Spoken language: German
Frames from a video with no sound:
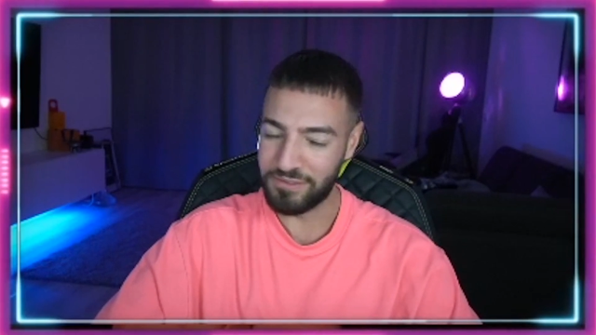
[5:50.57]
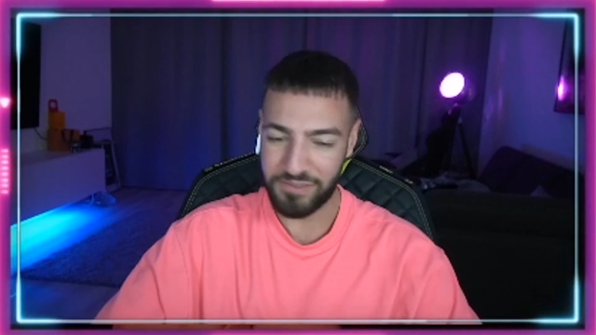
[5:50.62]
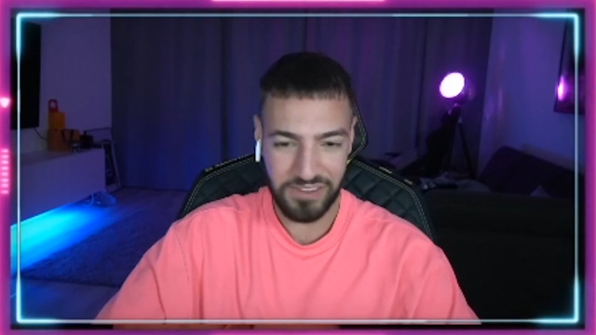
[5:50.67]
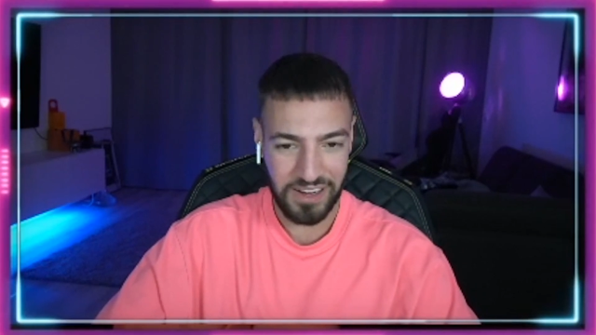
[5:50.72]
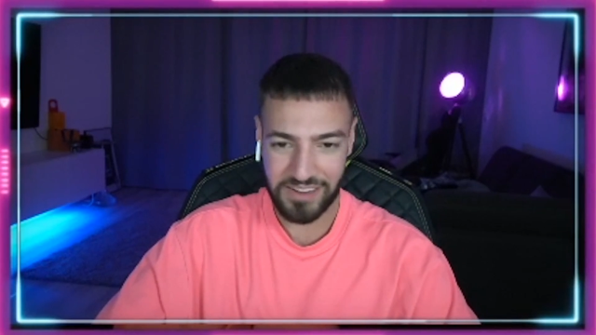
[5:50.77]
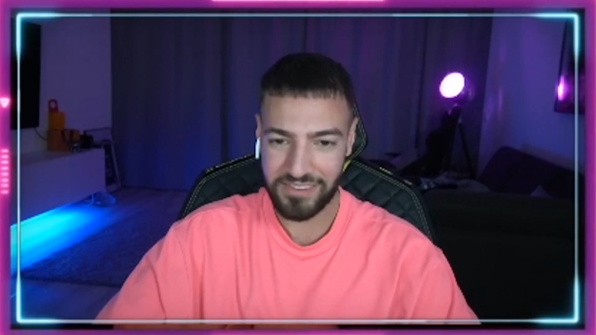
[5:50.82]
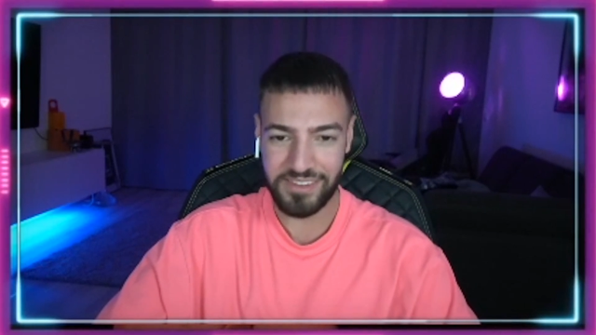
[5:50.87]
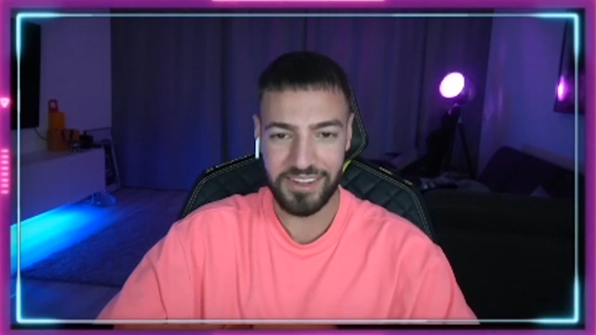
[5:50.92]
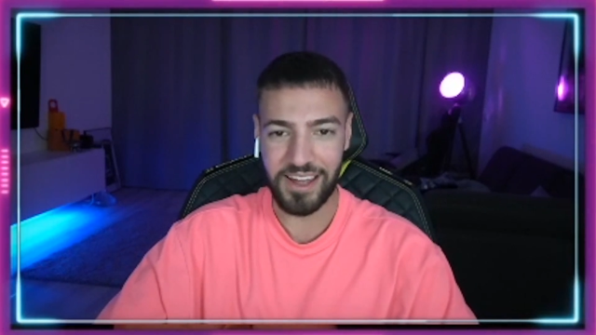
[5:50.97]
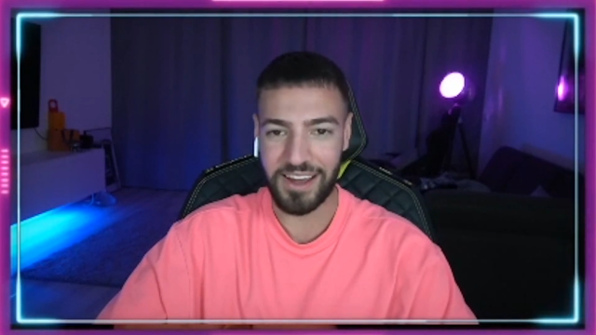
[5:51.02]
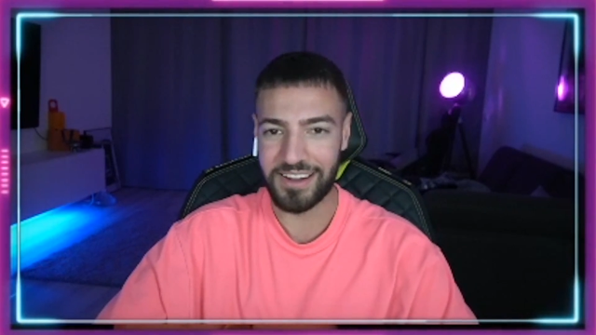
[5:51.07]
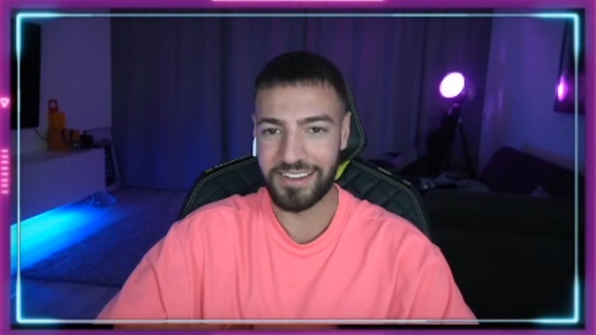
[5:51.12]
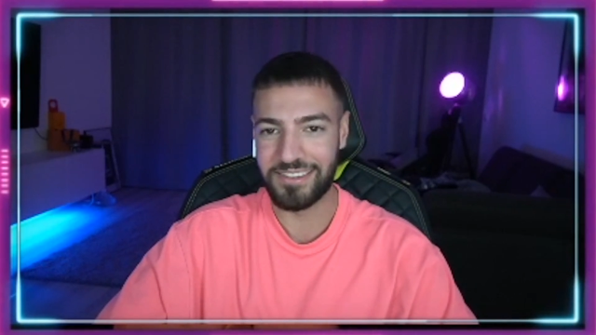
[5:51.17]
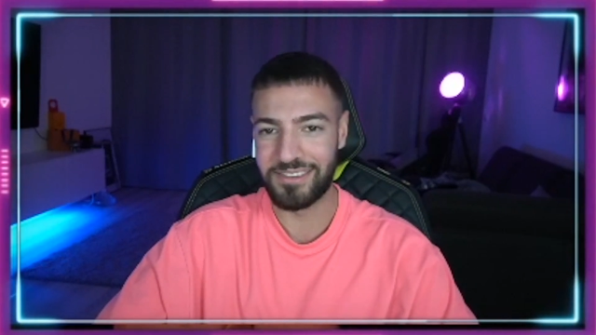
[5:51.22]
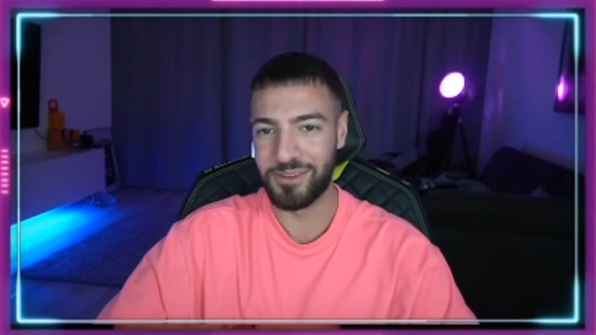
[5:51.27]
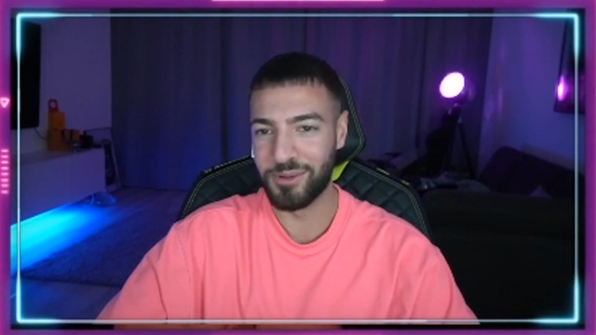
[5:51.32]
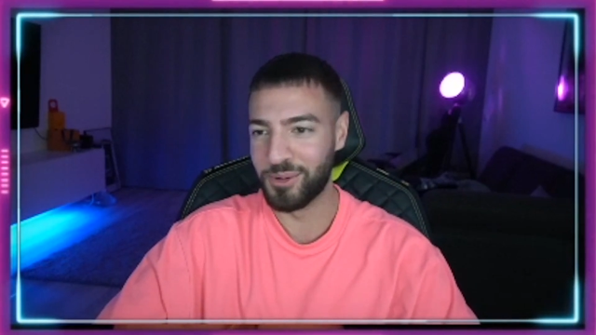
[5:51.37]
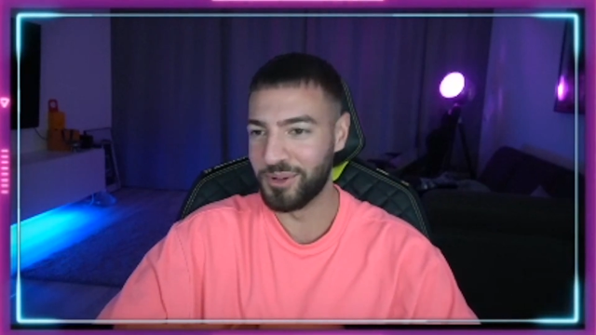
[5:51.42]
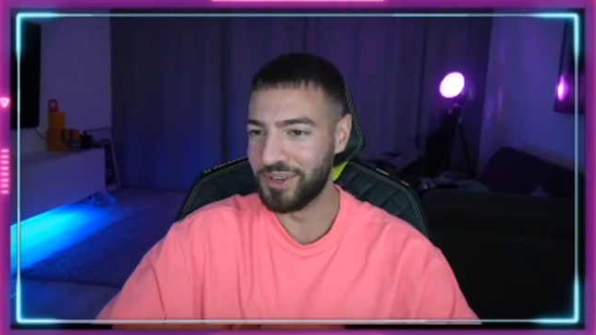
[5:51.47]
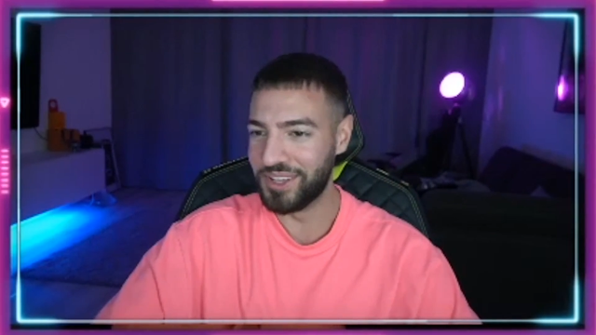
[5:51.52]
Was eine
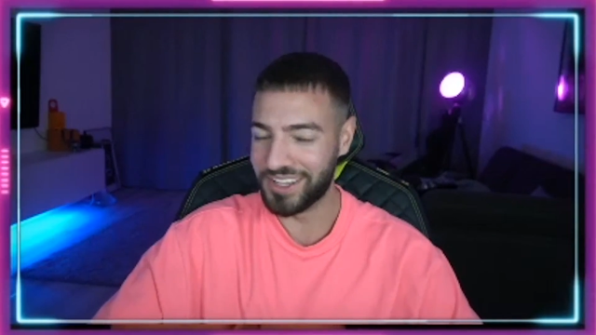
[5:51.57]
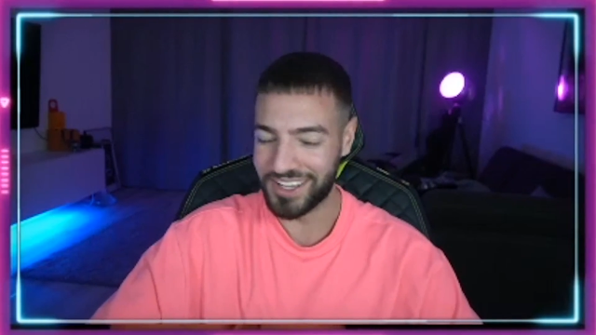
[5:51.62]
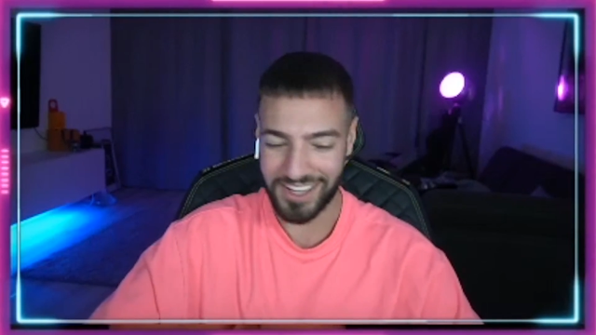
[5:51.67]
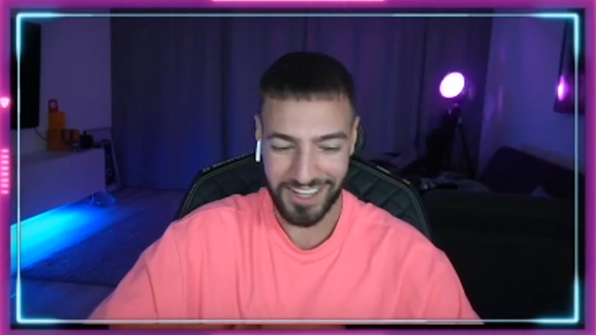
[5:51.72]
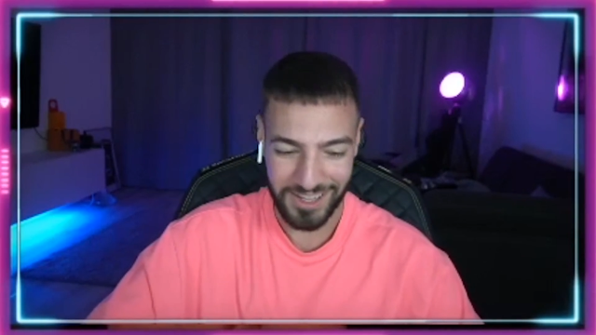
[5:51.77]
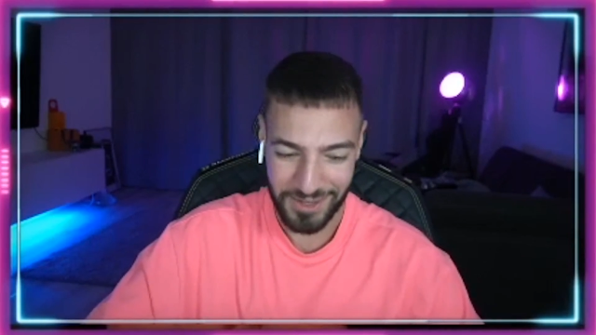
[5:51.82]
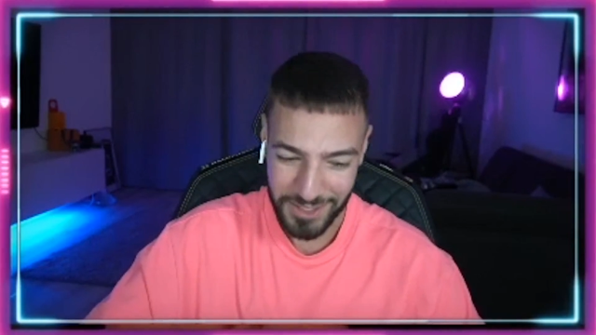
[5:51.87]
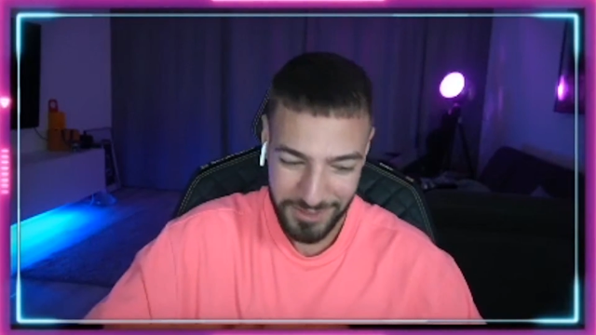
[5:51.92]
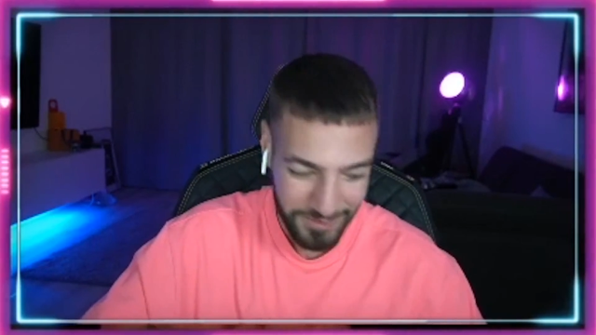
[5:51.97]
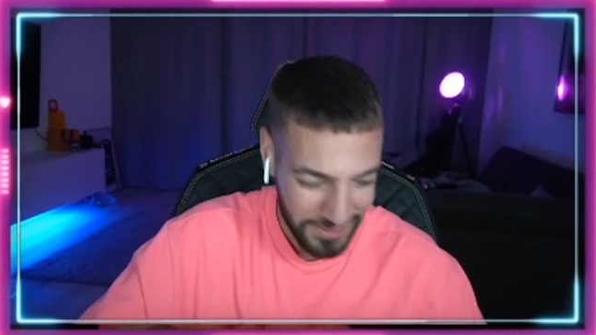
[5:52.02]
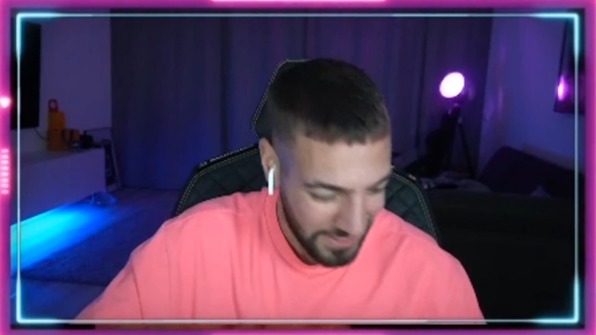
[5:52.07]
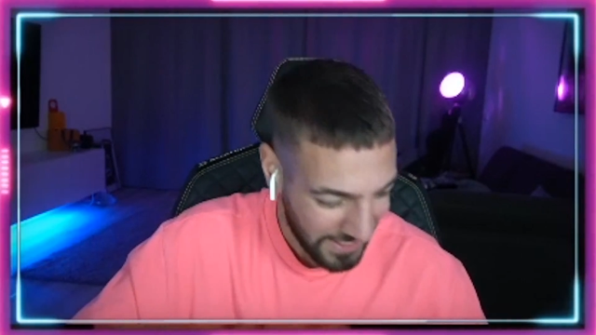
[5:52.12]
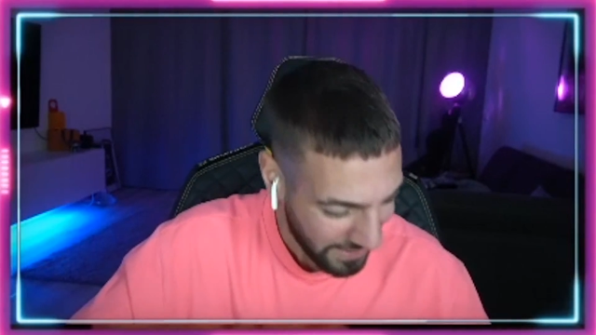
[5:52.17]
Aktion, Digga. Ich will dich